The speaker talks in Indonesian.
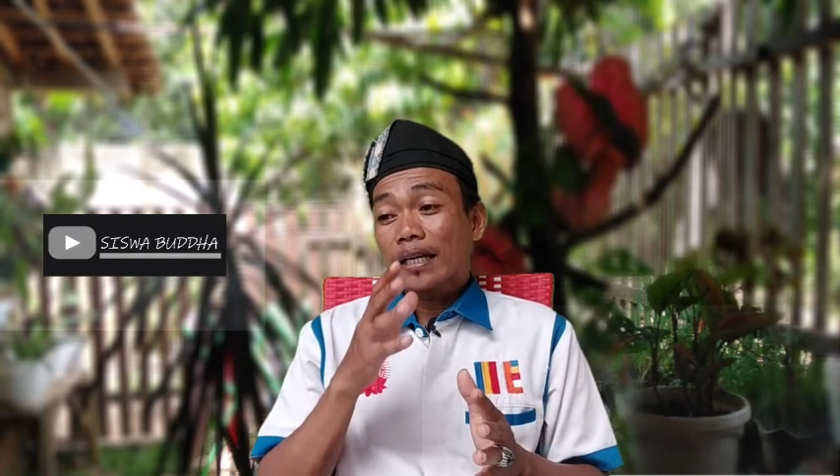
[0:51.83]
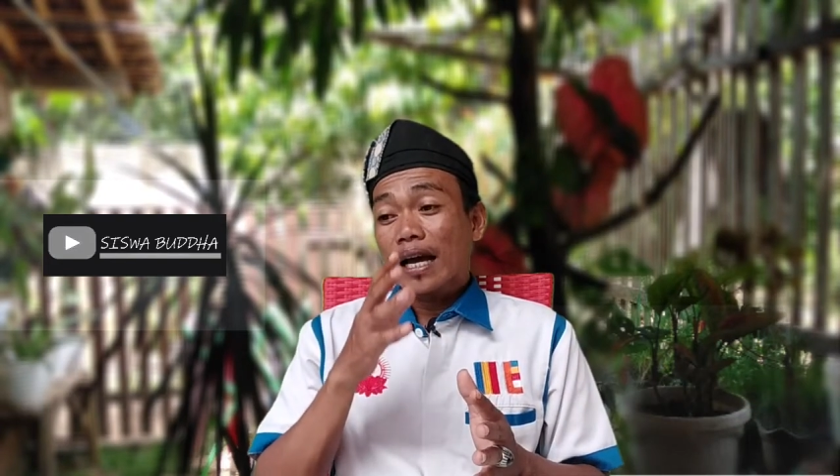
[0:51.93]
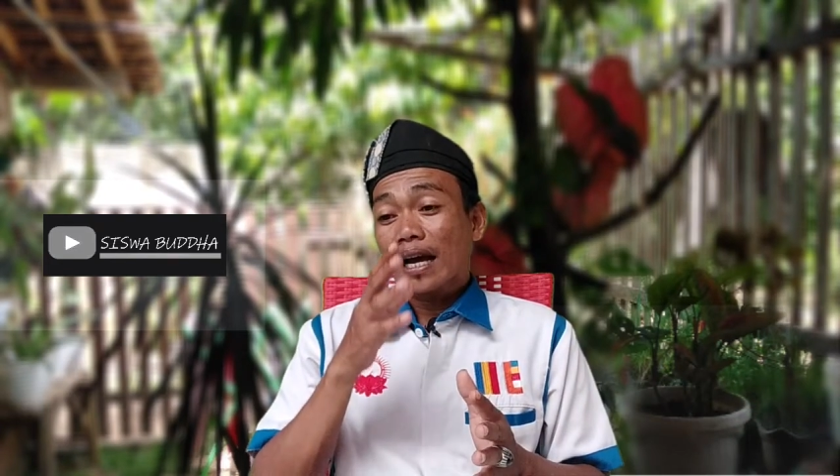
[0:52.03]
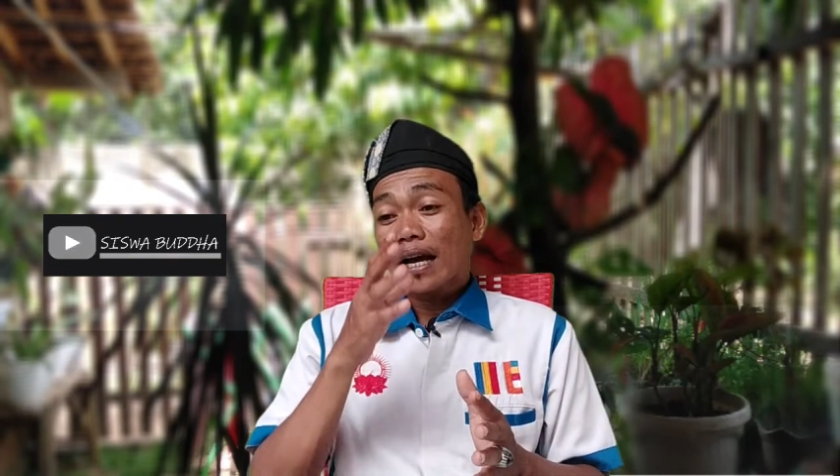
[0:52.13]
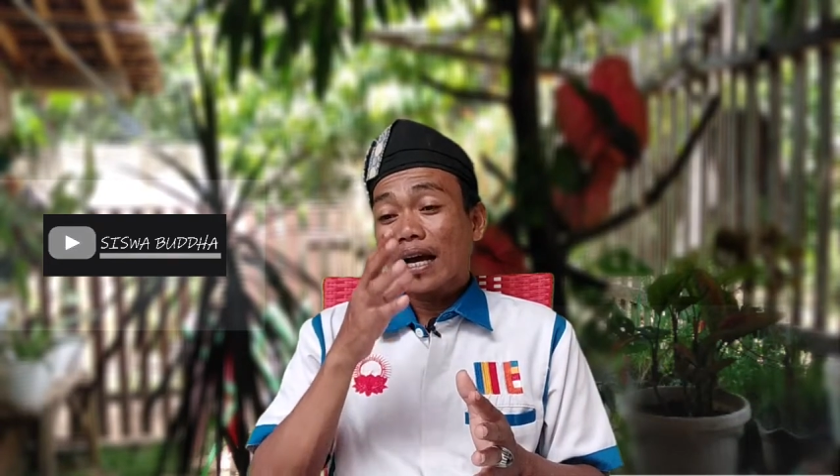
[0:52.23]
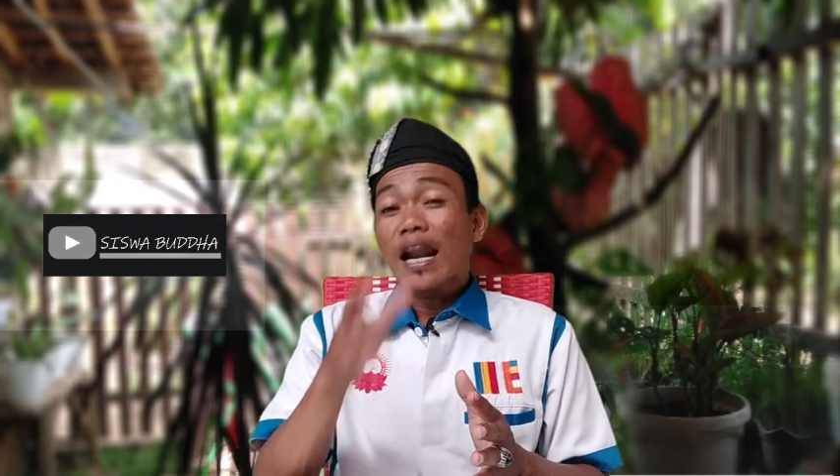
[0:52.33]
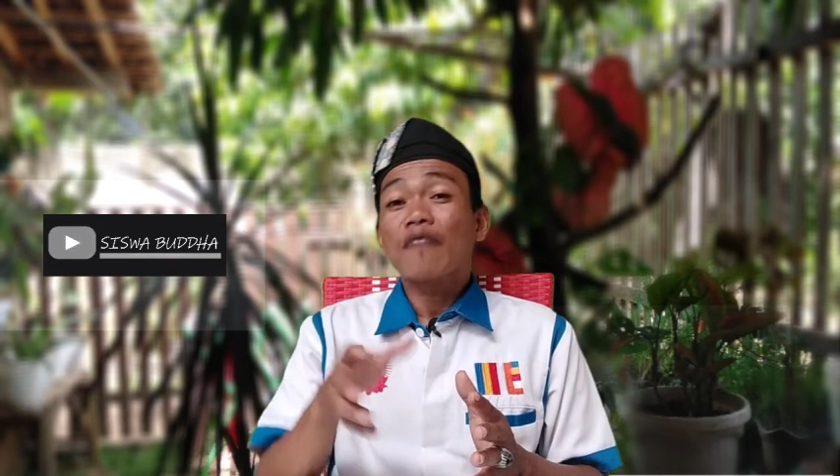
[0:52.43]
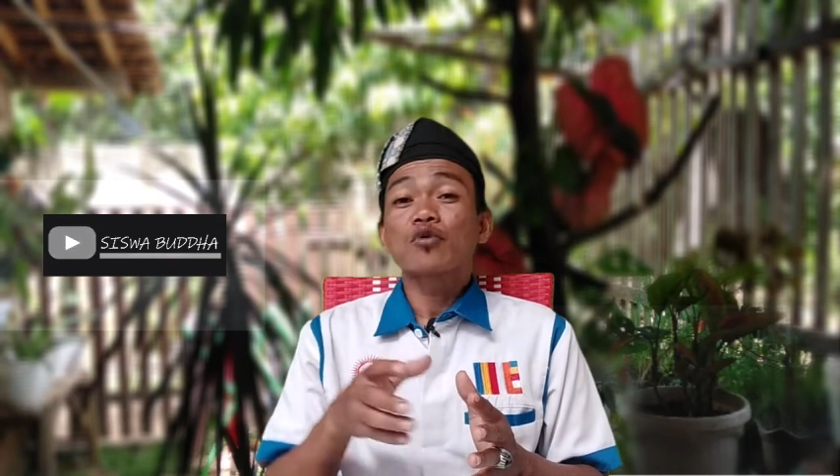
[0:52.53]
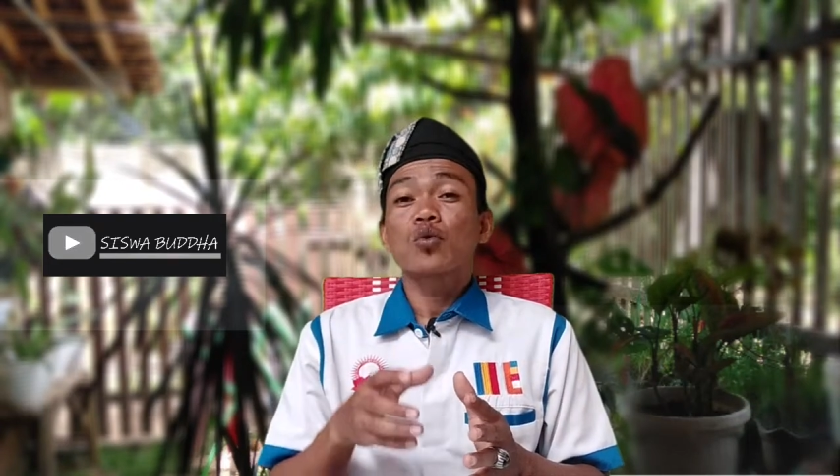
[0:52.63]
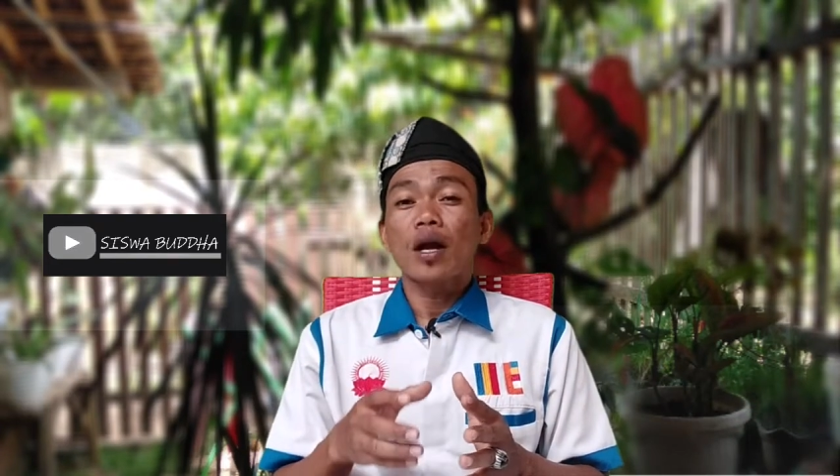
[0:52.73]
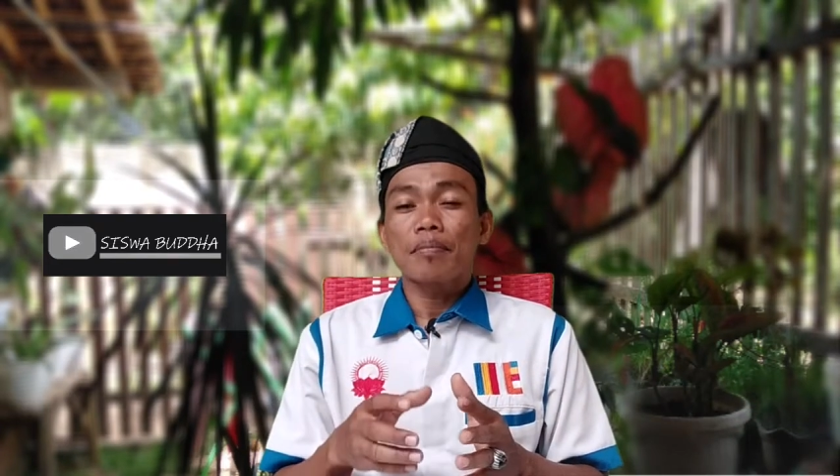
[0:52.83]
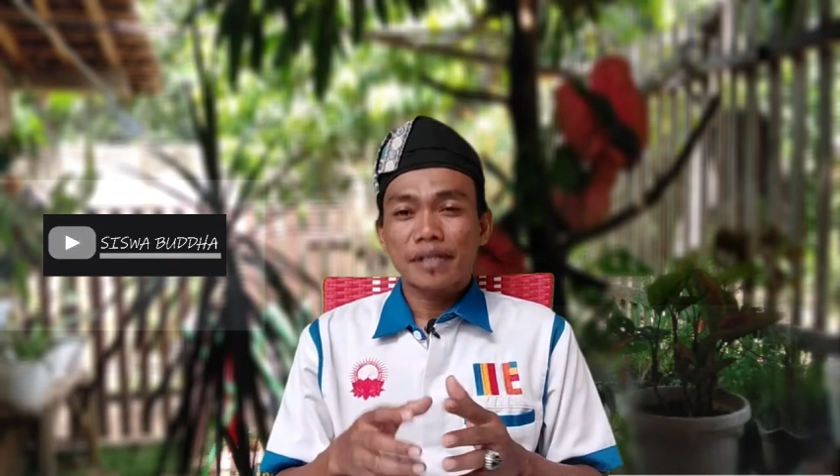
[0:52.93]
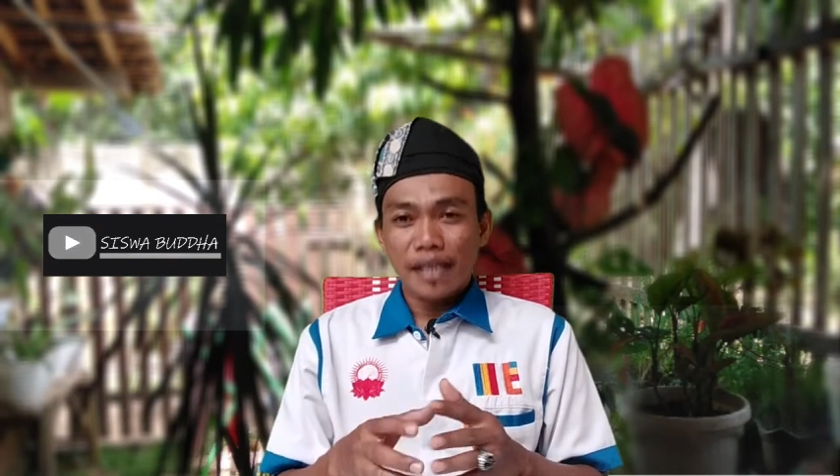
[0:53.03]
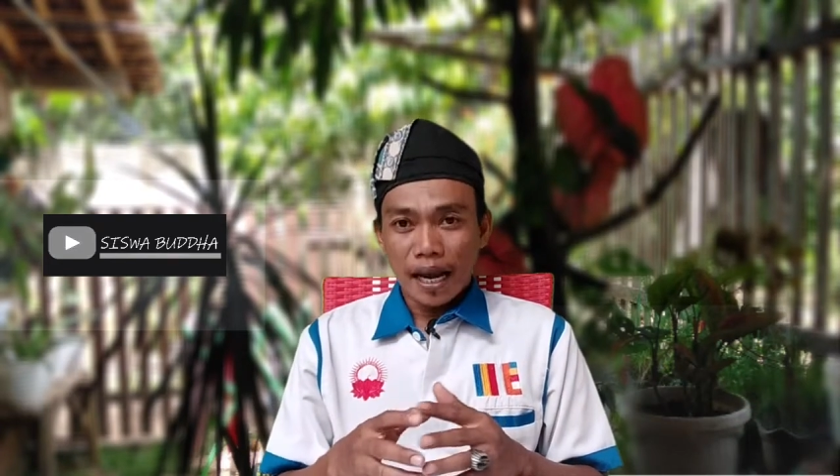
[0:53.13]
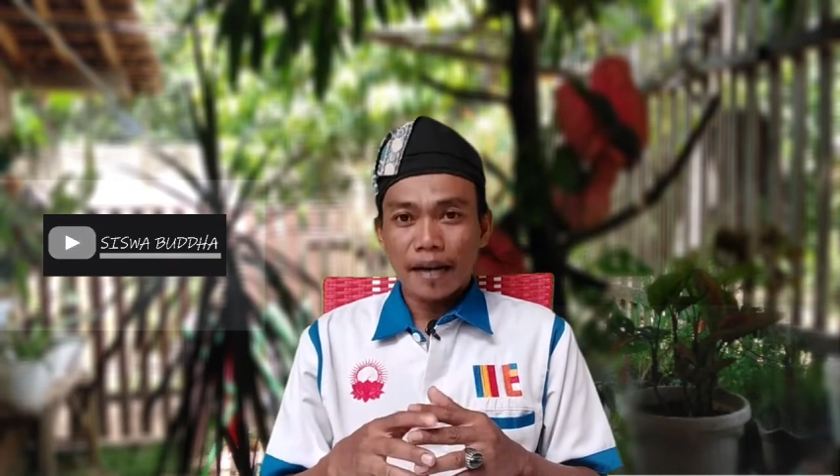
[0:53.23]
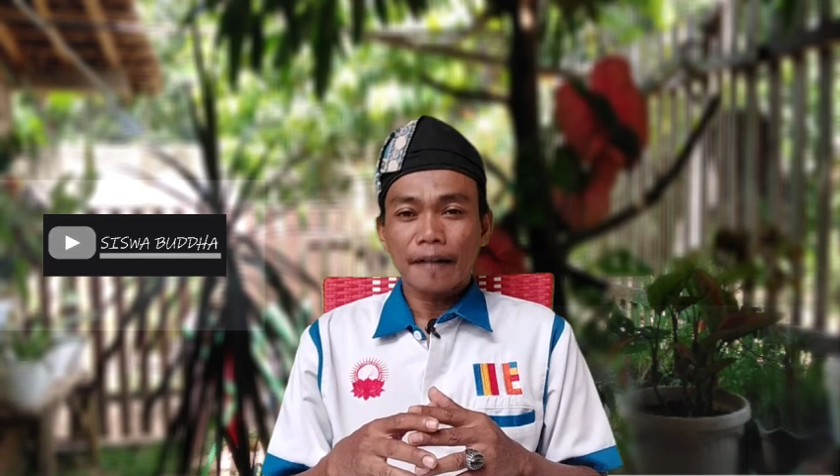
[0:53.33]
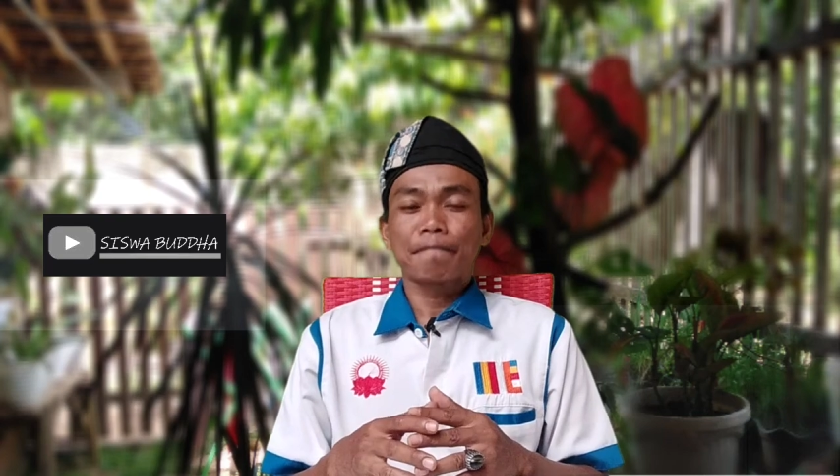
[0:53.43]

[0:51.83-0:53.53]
yang kenafsuan besar.